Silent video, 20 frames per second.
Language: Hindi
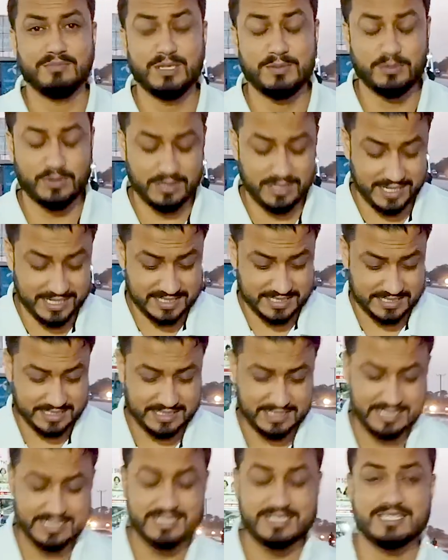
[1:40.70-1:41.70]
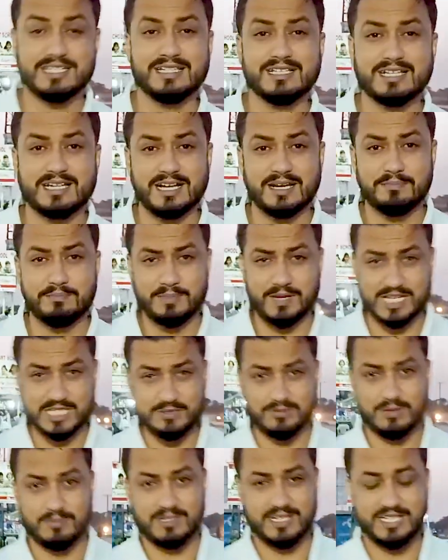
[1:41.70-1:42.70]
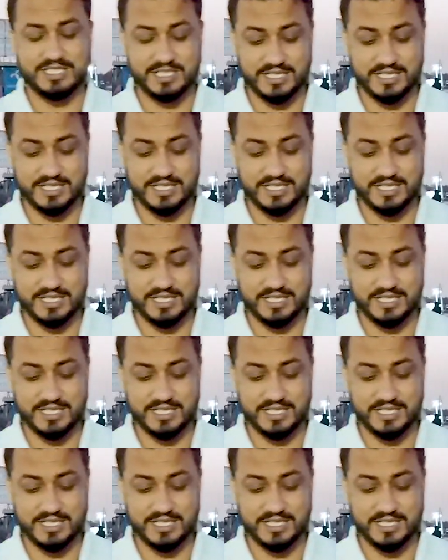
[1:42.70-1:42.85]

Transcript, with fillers: मीरपुर ख़ास सिंध का पाँचवा बड़ा